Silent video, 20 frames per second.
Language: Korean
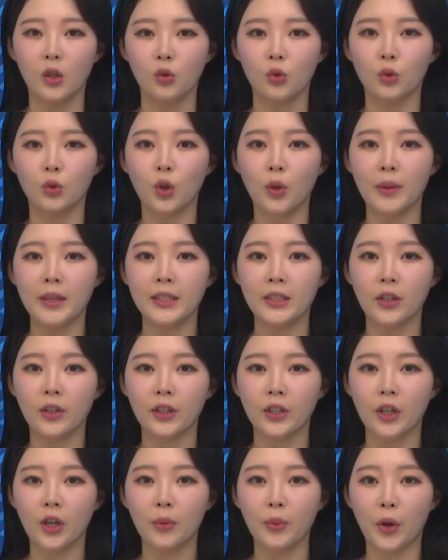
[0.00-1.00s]

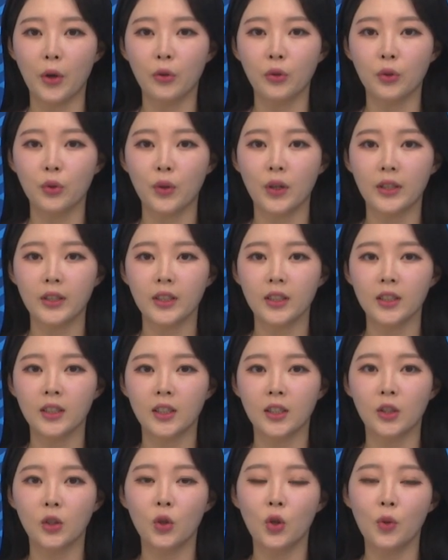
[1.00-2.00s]
중소벤처기업연구원은
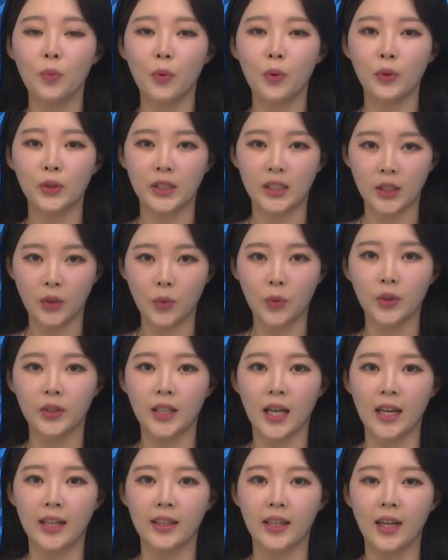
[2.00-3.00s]

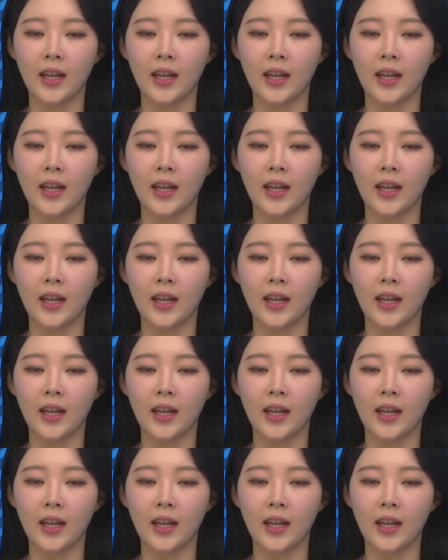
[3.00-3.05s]
근로복지공단